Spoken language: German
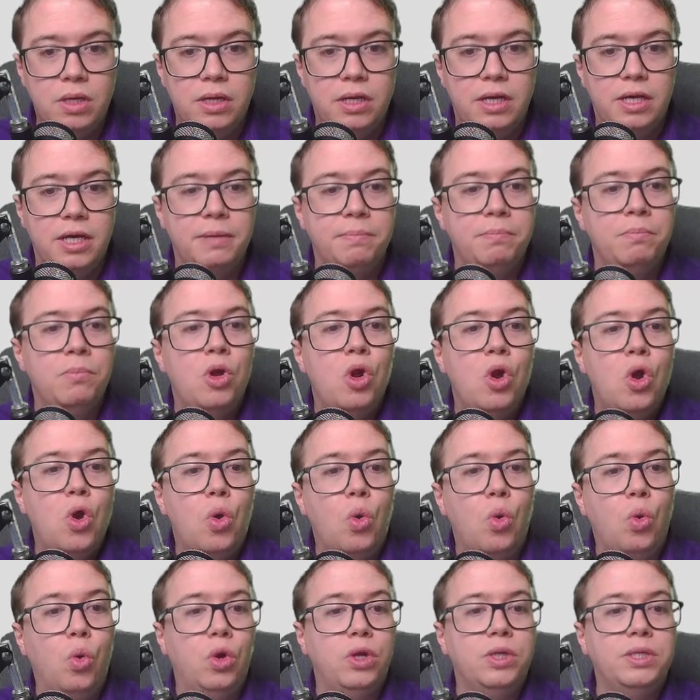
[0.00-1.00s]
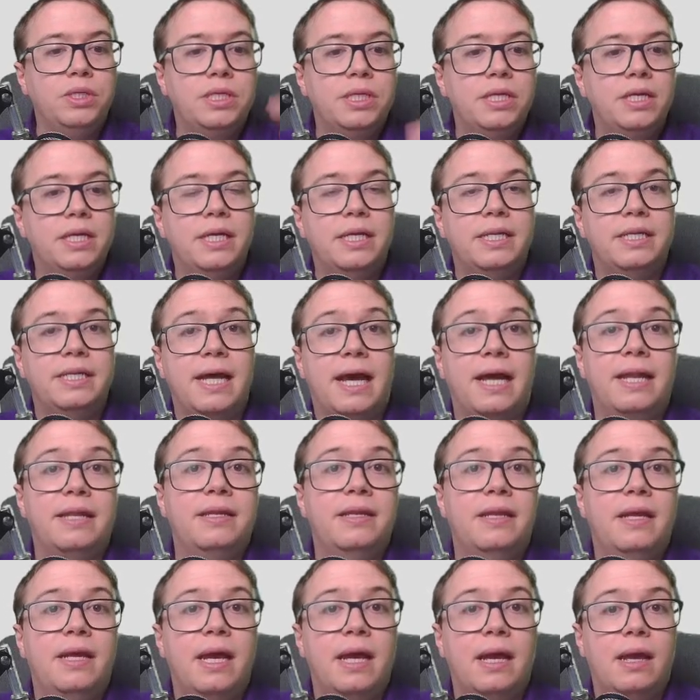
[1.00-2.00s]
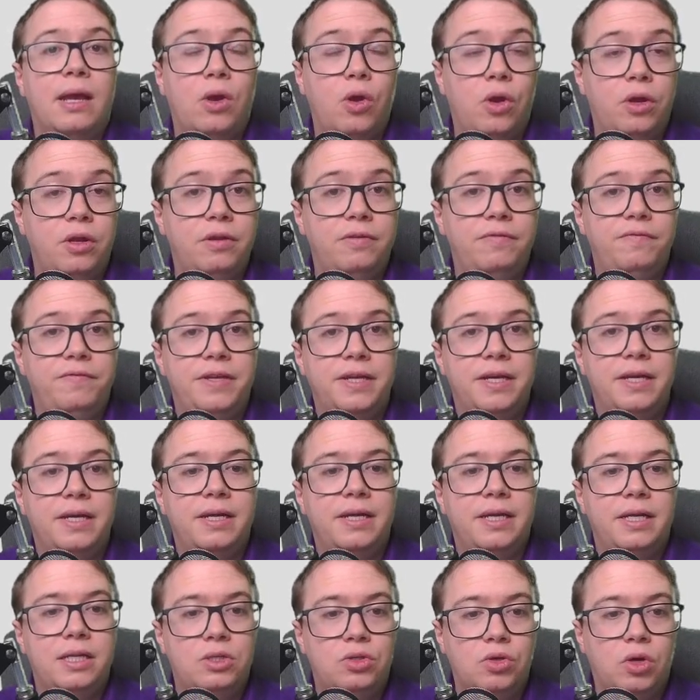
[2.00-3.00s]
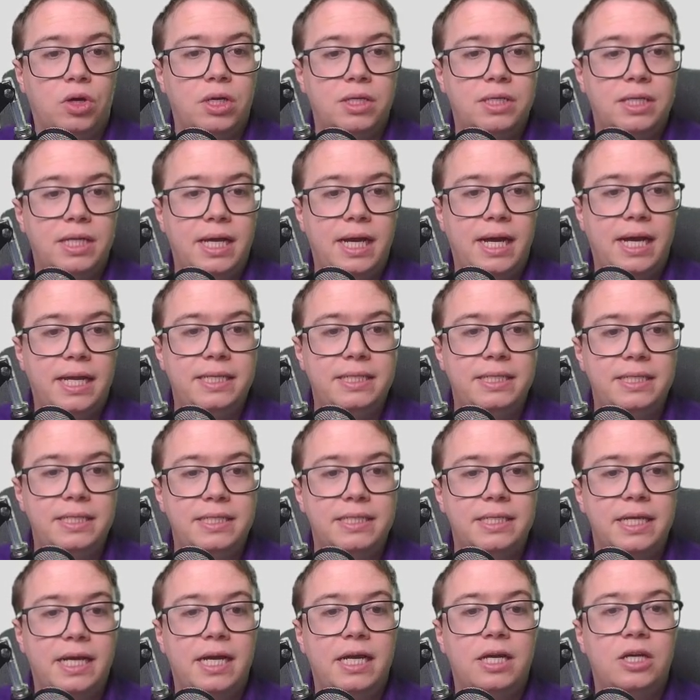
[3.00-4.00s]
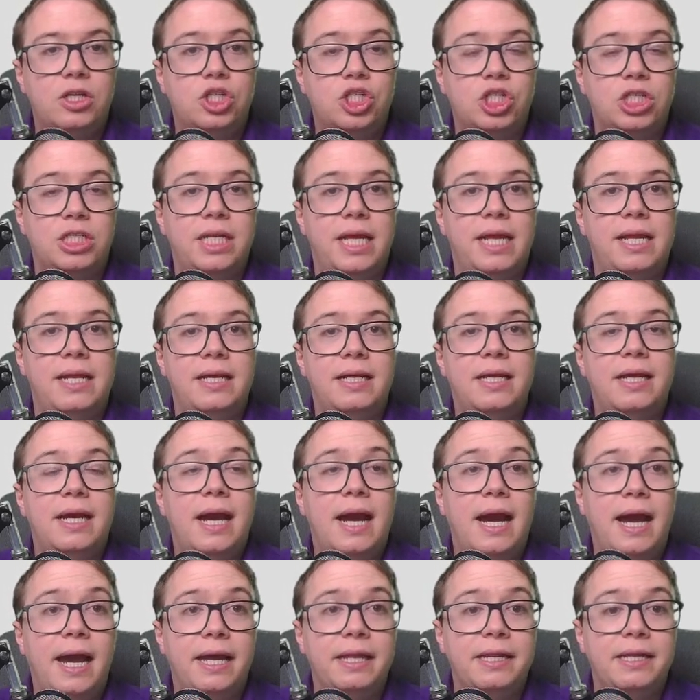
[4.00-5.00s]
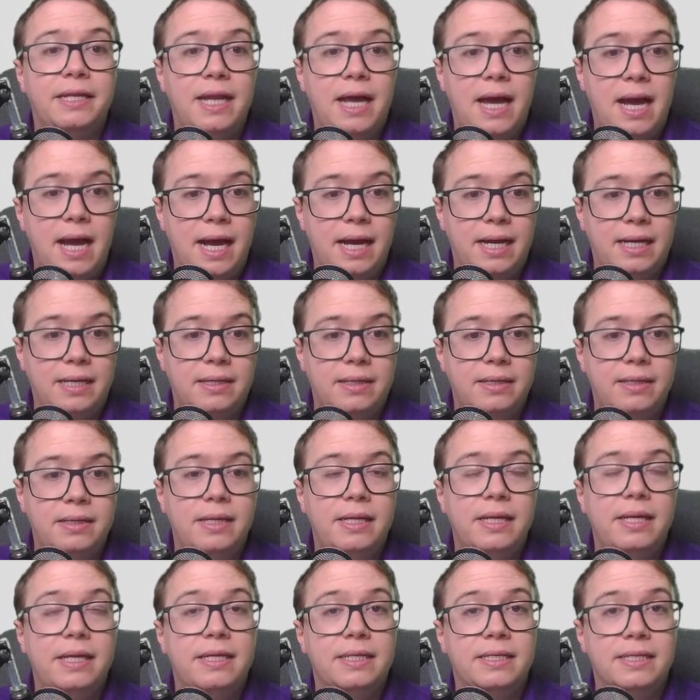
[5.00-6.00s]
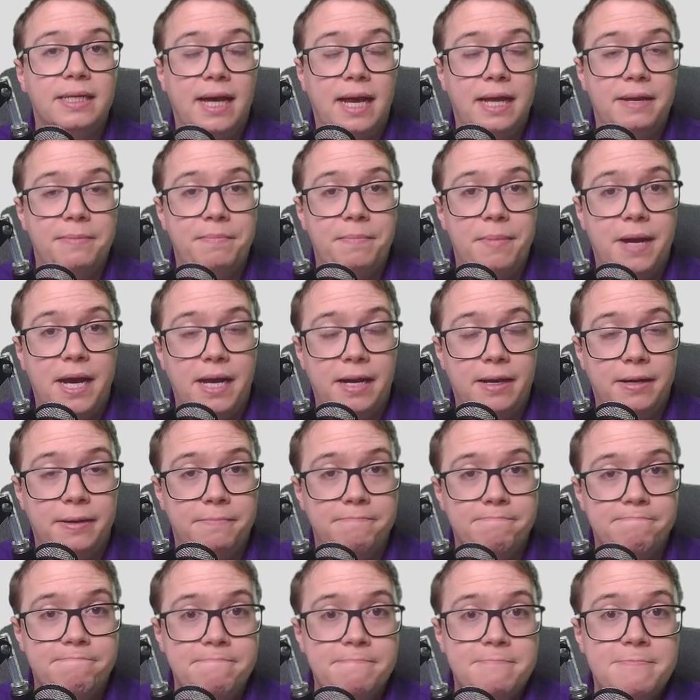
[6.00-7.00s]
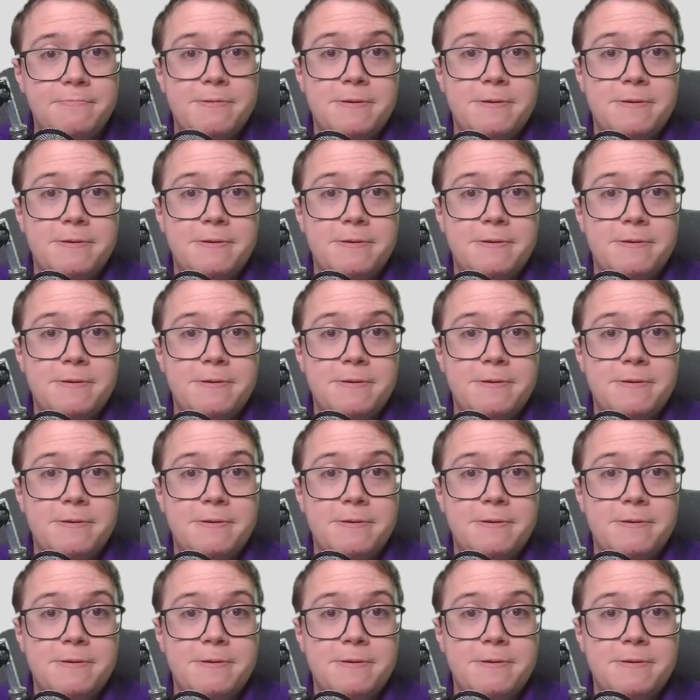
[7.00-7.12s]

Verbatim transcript: ähm, und dann können wir dort an dieser Stelle einen Haken dran machen.